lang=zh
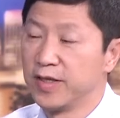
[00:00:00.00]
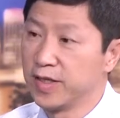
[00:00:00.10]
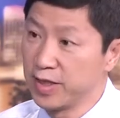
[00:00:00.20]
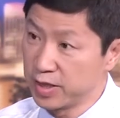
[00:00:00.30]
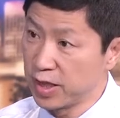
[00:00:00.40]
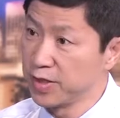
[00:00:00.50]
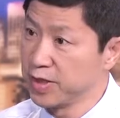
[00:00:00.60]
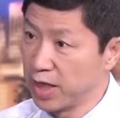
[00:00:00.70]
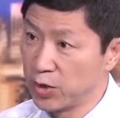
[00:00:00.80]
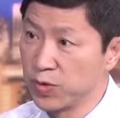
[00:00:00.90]
那你长
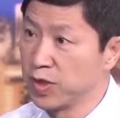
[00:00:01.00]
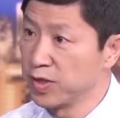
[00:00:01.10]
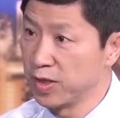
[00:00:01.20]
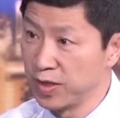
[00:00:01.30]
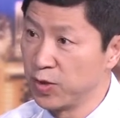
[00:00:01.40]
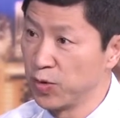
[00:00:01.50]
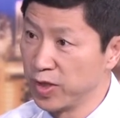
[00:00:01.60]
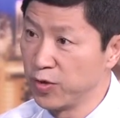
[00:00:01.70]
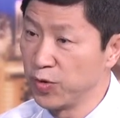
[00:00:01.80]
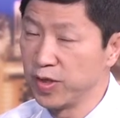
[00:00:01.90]
期来说能省很多
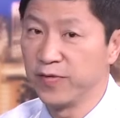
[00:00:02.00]
利率，